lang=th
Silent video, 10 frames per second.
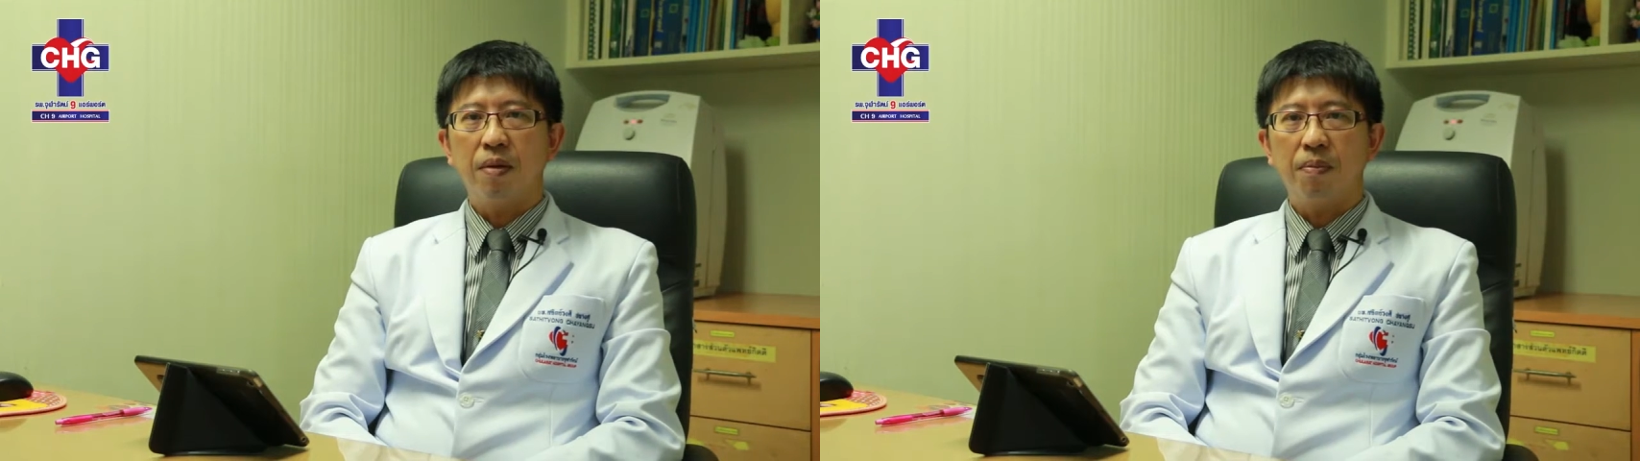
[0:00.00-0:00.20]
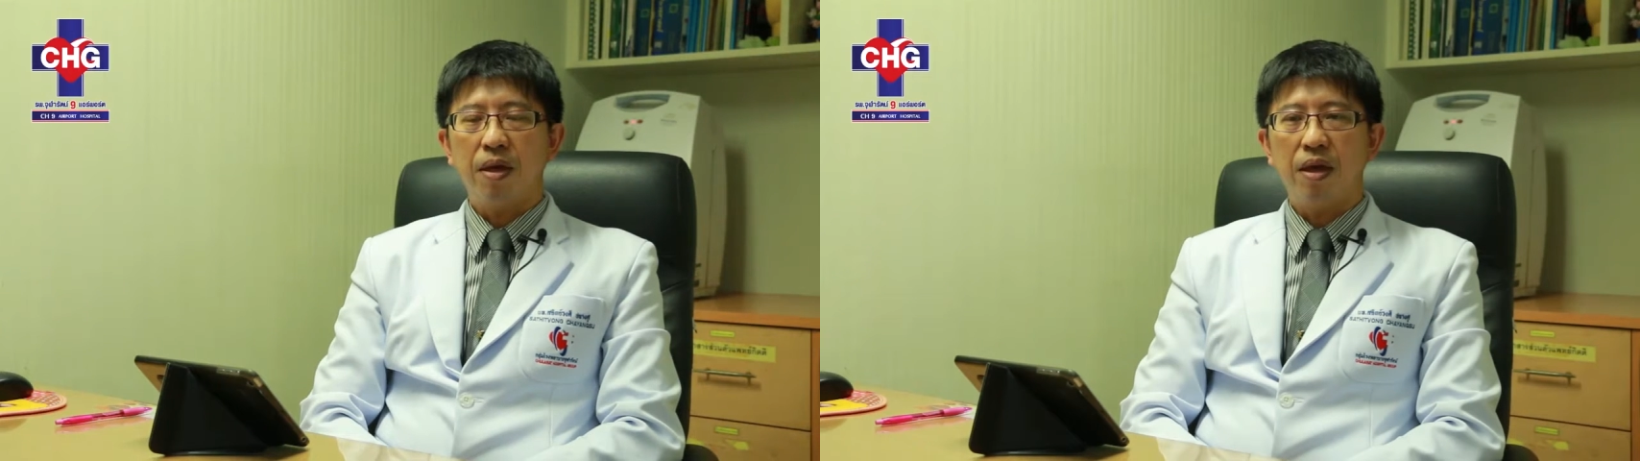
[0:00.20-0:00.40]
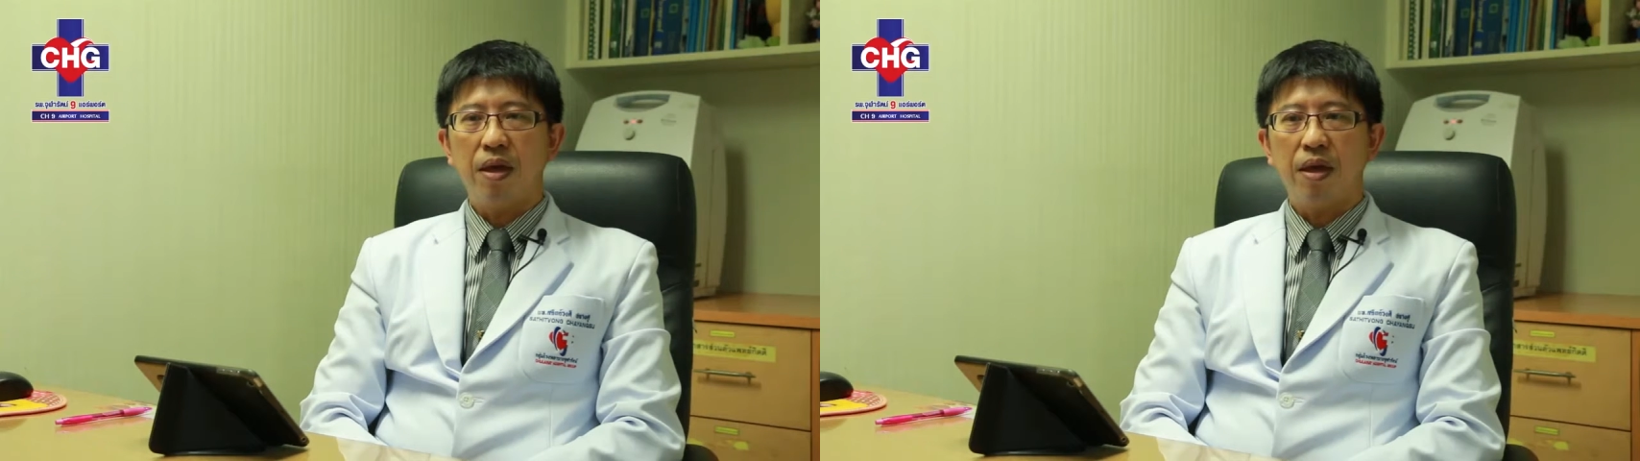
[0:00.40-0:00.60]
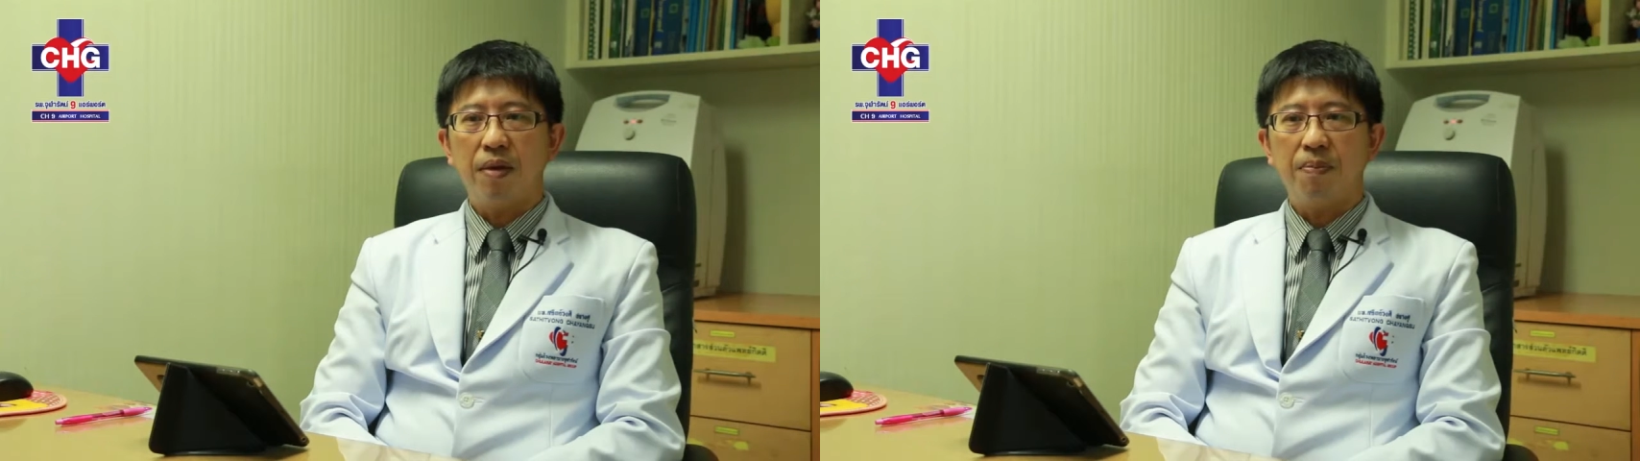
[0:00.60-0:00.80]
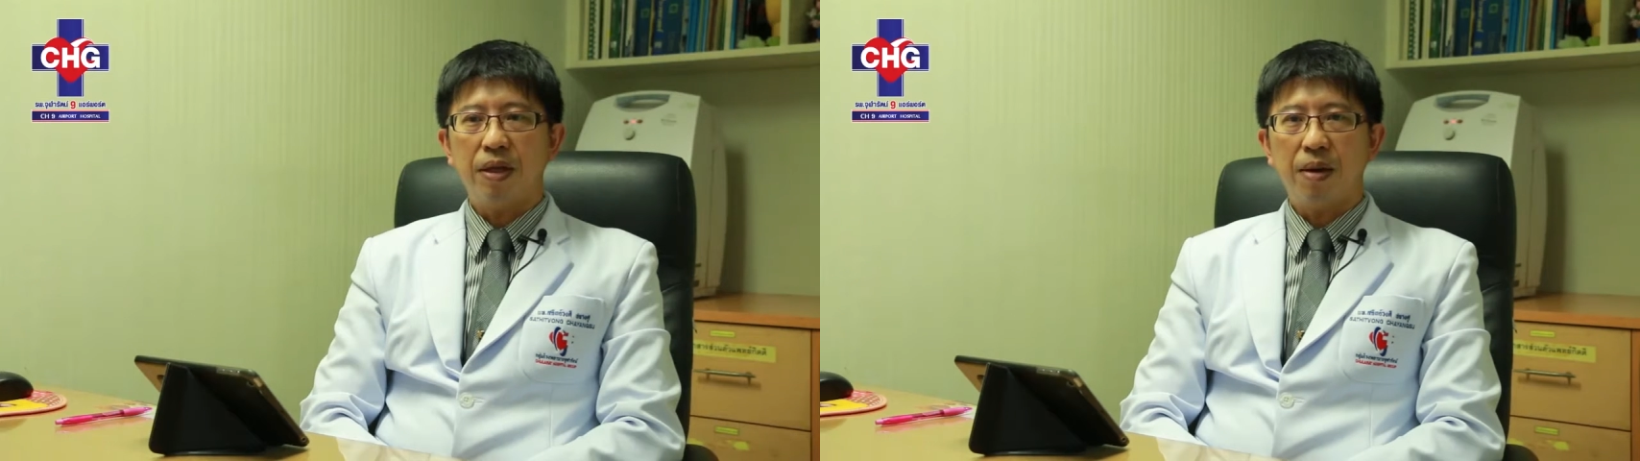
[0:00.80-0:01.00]
มี
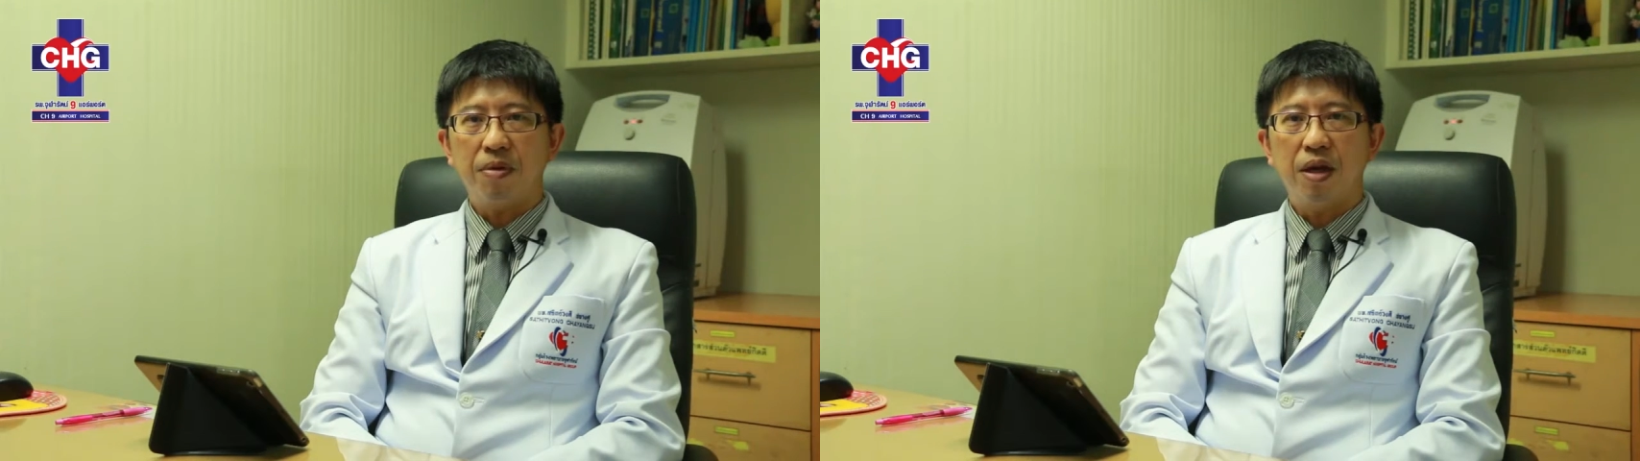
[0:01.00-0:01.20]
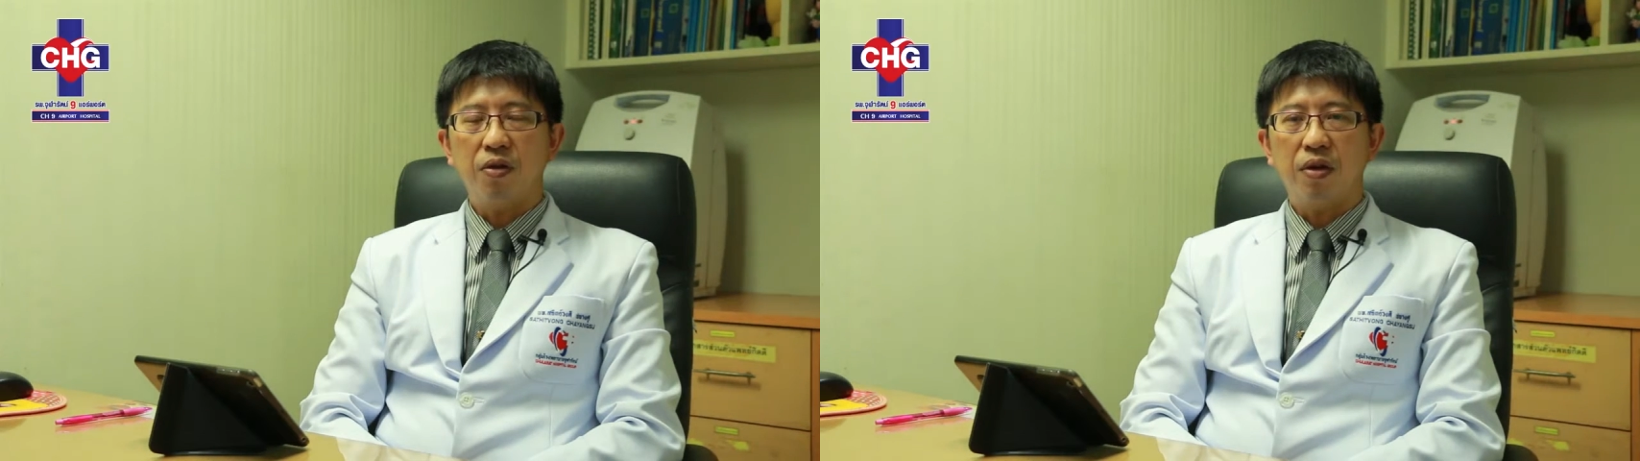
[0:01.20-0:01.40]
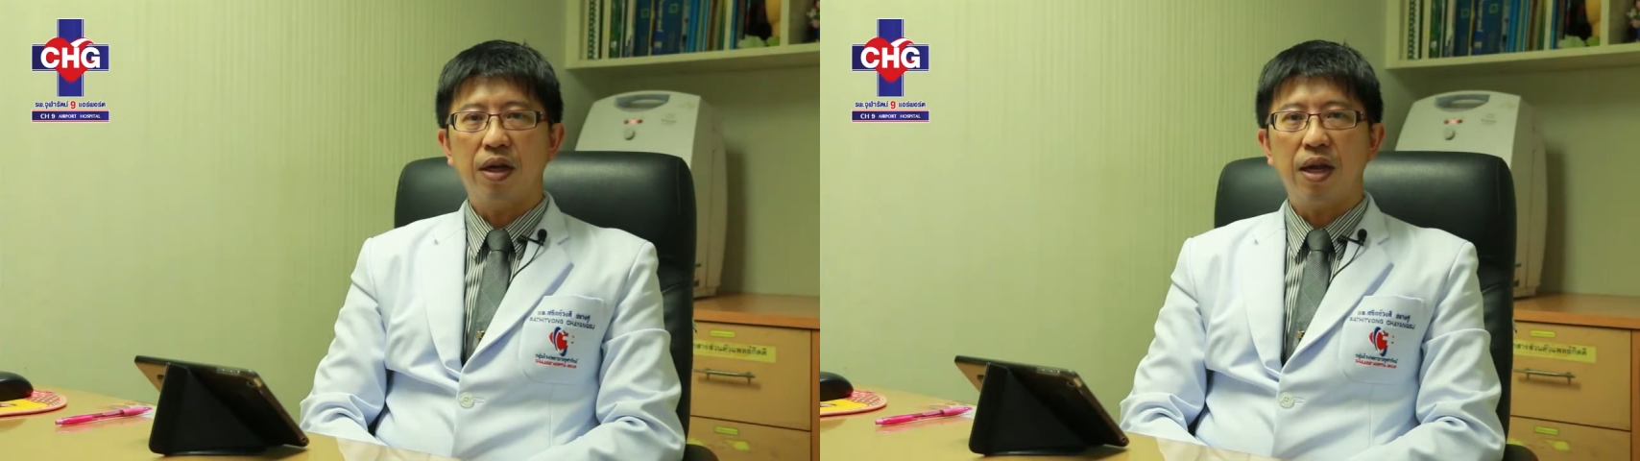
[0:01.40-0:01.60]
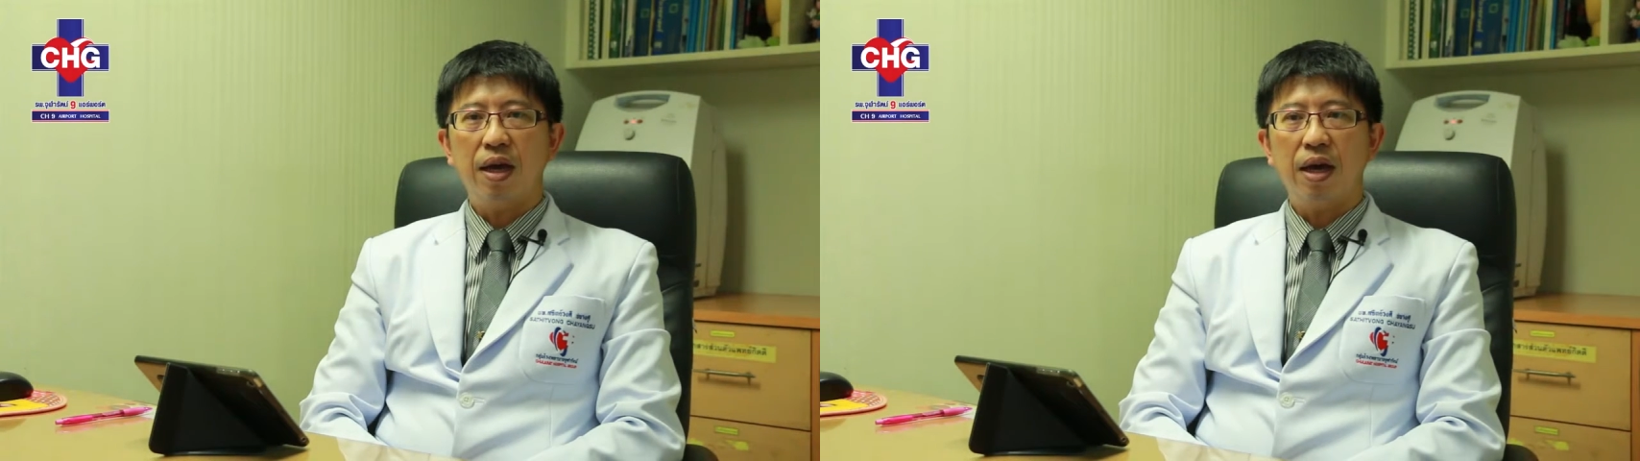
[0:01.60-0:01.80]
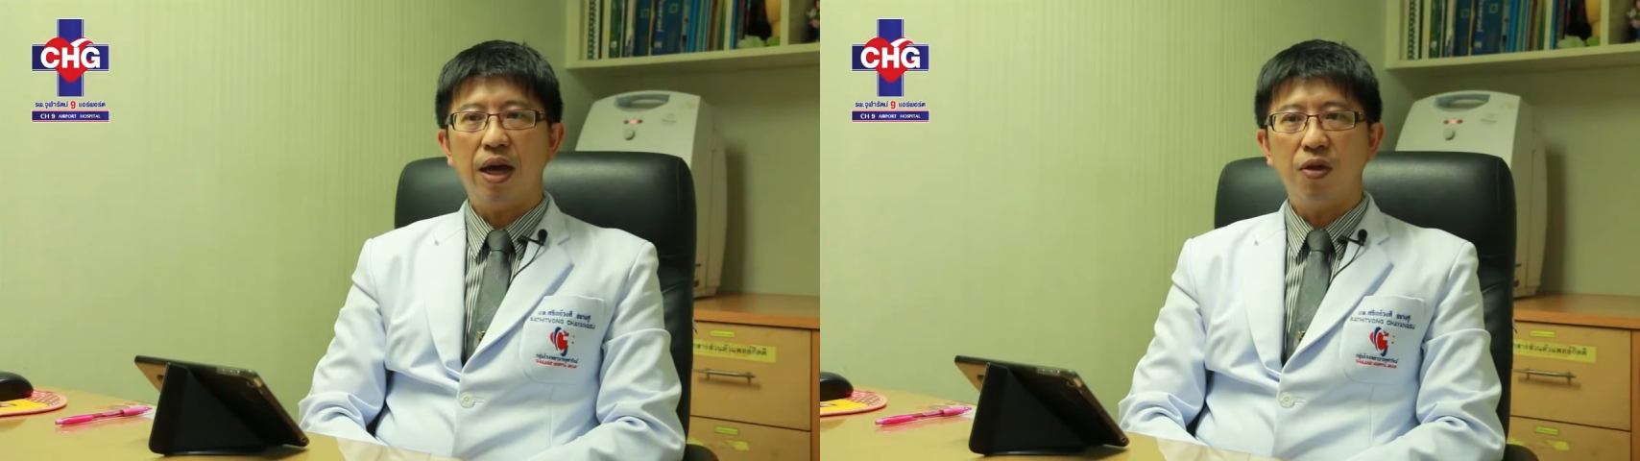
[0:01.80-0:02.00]
ประจำเดือนจนกระทั่
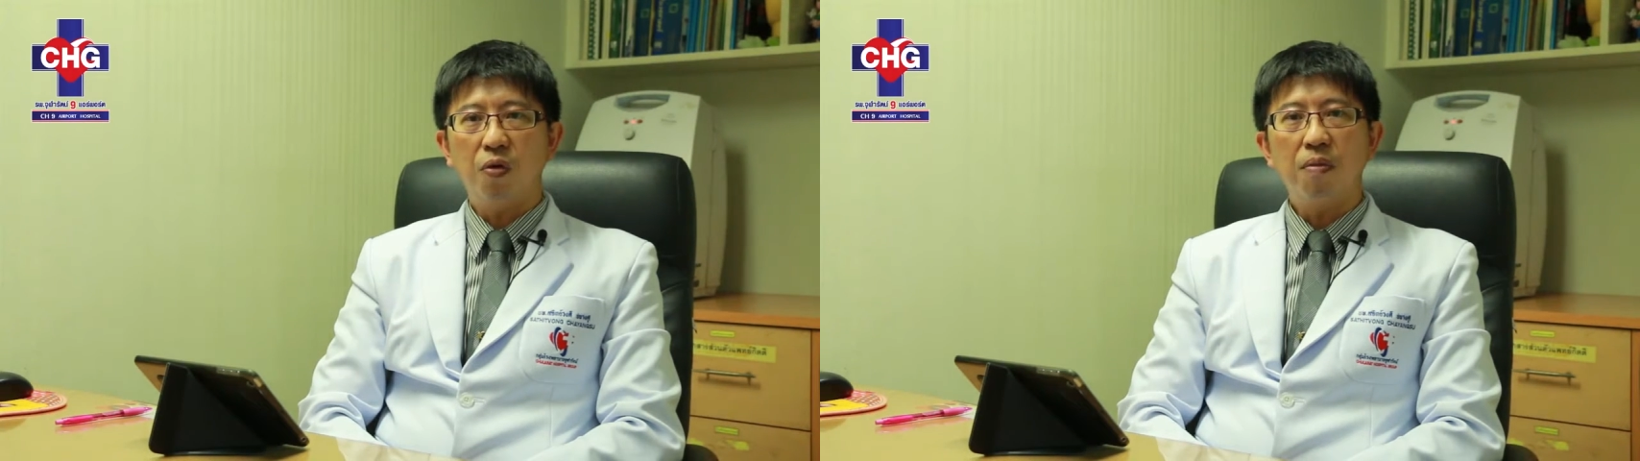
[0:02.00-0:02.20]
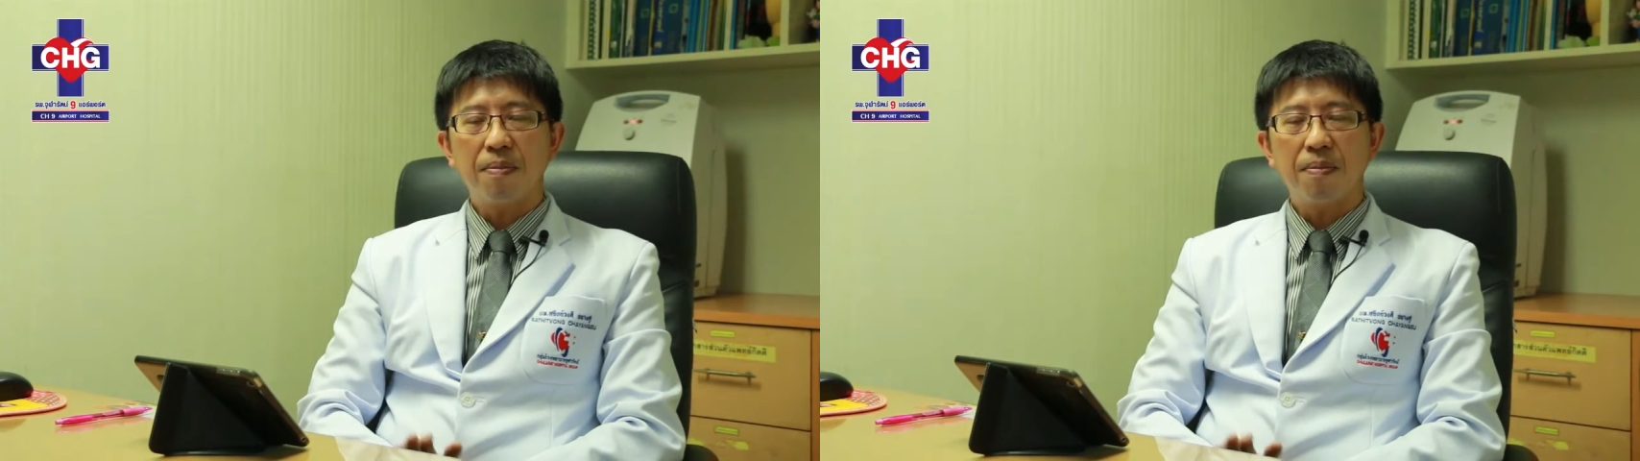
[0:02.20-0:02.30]
งอายุ